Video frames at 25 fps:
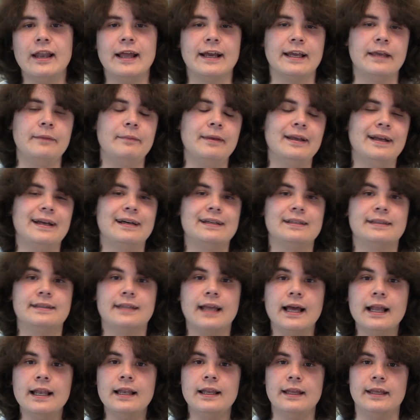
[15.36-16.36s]
a la química
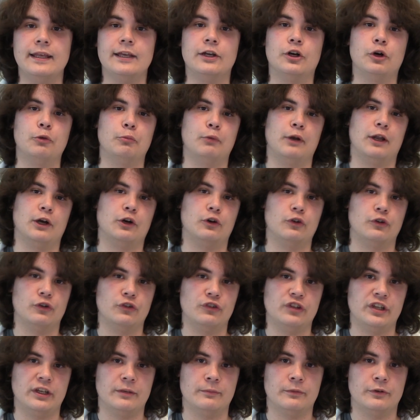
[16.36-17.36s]
tal y como la
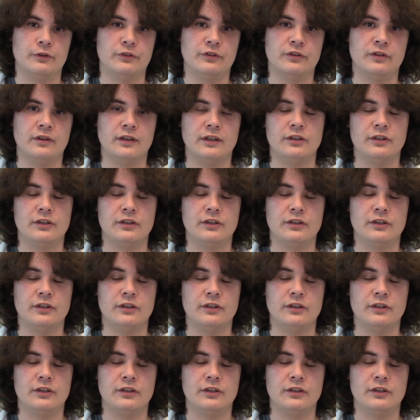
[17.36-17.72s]
conocemos.